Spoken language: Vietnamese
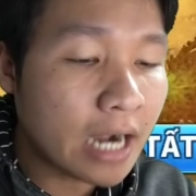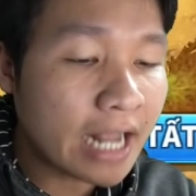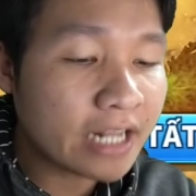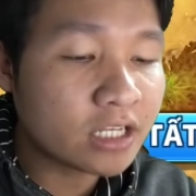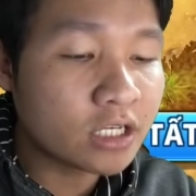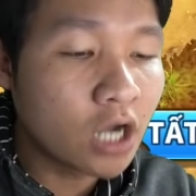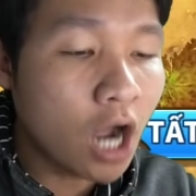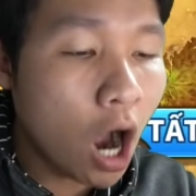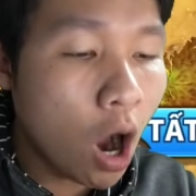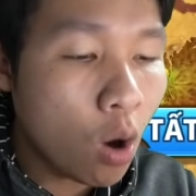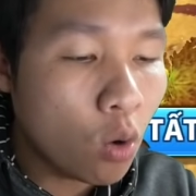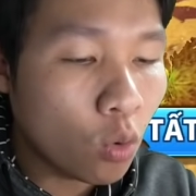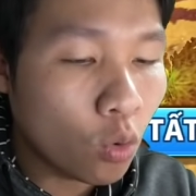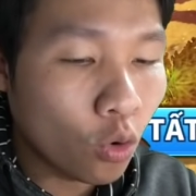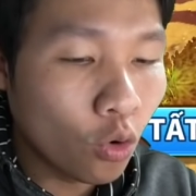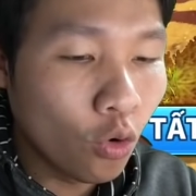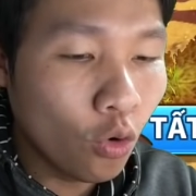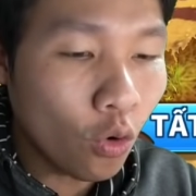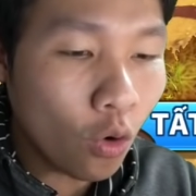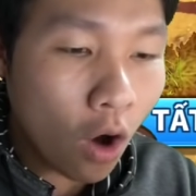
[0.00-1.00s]
let's go
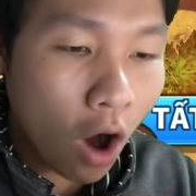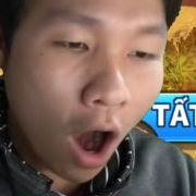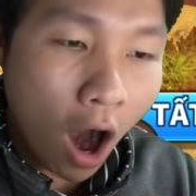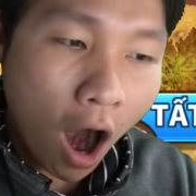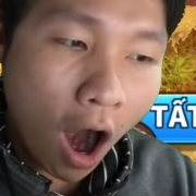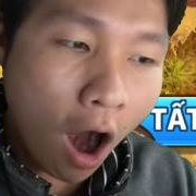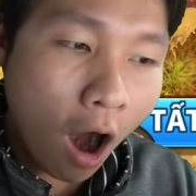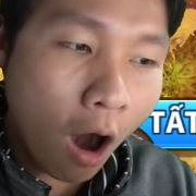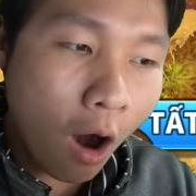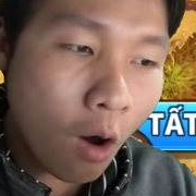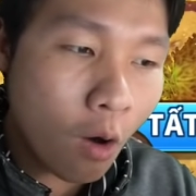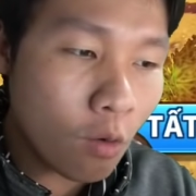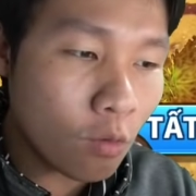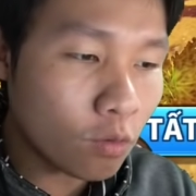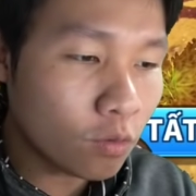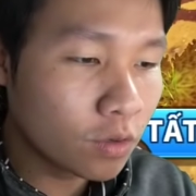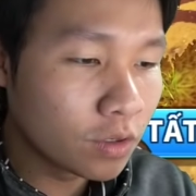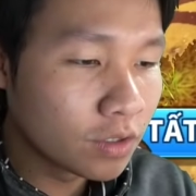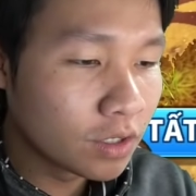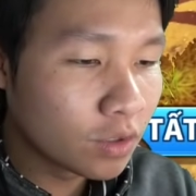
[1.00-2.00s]
wow